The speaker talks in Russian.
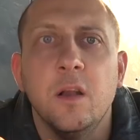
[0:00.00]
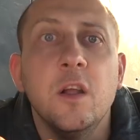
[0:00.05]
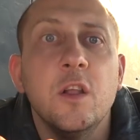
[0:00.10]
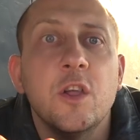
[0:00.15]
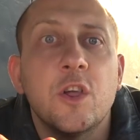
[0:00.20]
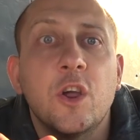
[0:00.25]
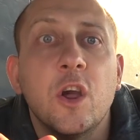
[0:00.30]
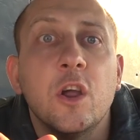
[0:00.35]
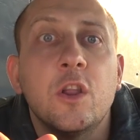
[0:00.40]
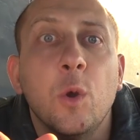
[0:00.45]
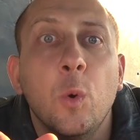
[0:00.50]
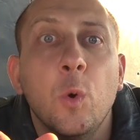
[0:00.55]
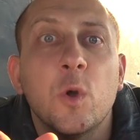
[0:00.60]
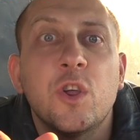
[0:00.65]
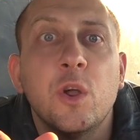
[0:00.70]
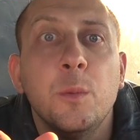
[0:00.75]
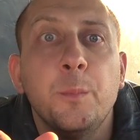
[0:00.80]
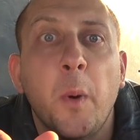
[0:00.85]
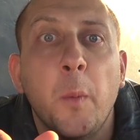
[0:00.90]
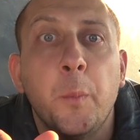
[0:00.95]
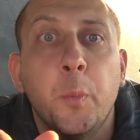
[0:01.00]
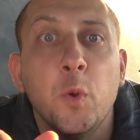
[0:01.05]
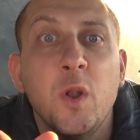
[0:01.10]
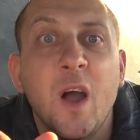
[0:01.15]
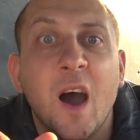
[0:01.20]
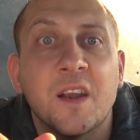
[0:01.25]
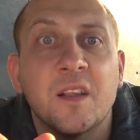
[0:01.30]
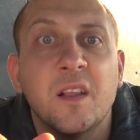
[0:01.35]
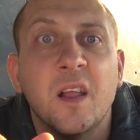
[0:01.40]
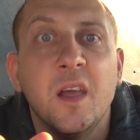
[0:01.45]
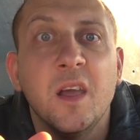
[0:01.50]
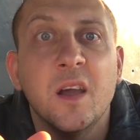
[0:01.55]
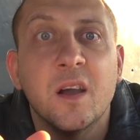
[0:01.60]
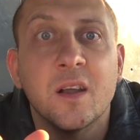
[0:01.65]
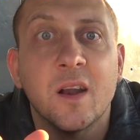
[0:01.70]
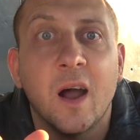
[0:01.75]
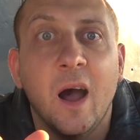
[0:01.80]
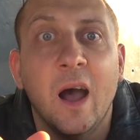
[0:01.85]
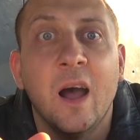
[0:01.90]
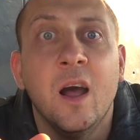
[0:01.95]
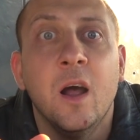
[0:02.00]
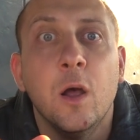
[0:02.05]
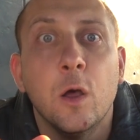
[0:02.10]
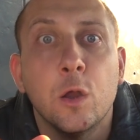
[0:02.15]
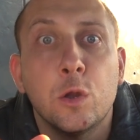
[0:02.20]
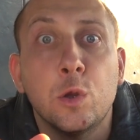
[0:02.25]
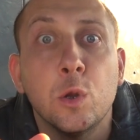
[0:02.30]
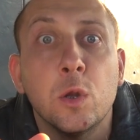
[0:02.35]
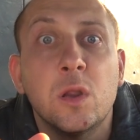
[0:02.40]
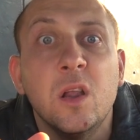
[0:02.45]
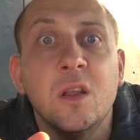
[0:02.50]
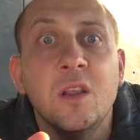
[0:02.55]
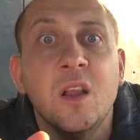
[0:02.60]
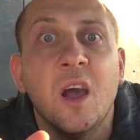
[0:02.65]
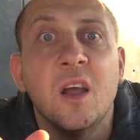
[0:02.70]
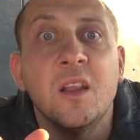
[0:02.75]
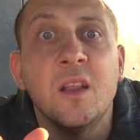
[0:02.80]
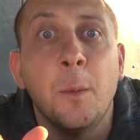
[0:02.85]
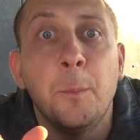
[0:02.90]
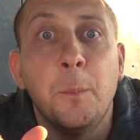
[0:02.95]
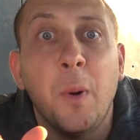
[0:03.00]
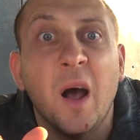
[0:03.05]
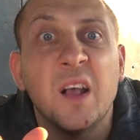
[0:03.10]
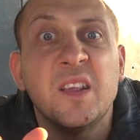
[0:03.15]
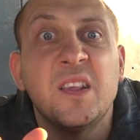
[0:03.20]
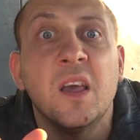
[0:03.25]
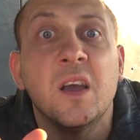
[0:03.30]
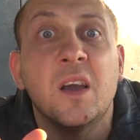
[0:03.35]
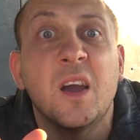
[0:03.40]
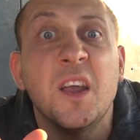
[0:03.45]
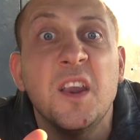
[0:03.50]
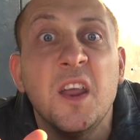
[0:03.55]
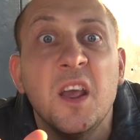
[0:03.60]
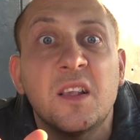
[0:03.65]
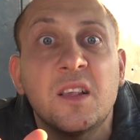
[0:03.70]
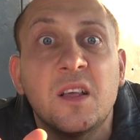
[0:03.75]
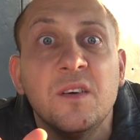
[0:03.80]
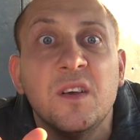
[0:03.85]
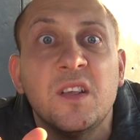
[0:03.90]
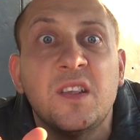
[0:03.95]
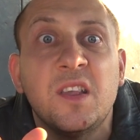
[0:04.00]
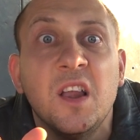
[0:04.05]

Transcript: Леночка, это очень популярная игра, созданная на базе корейского